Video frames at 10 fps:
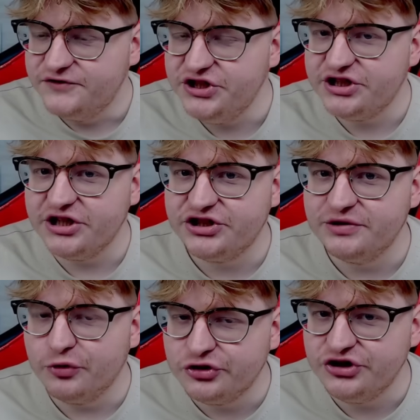W dzisiejszym
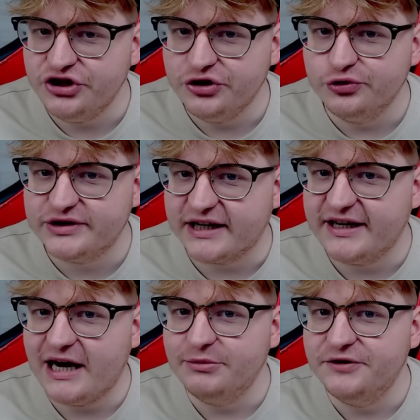odcinku
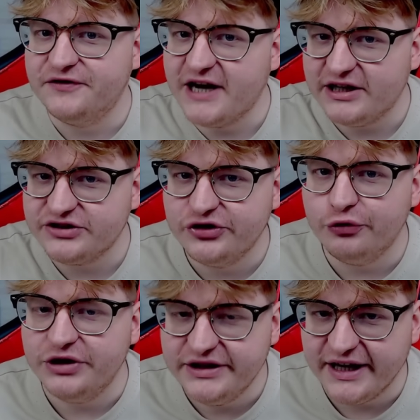zagramy w każdą
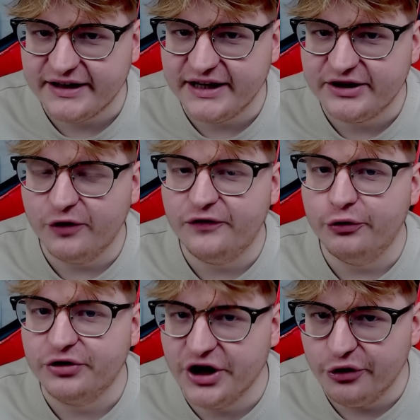internetową
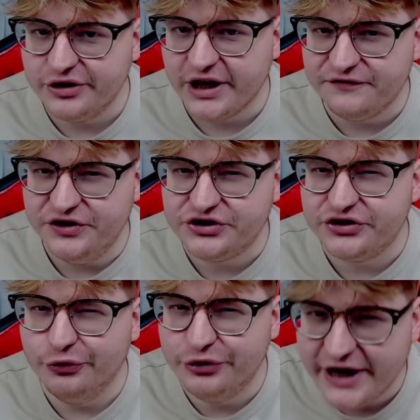
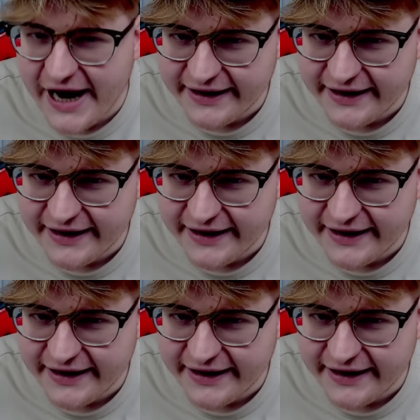geograficzną grę.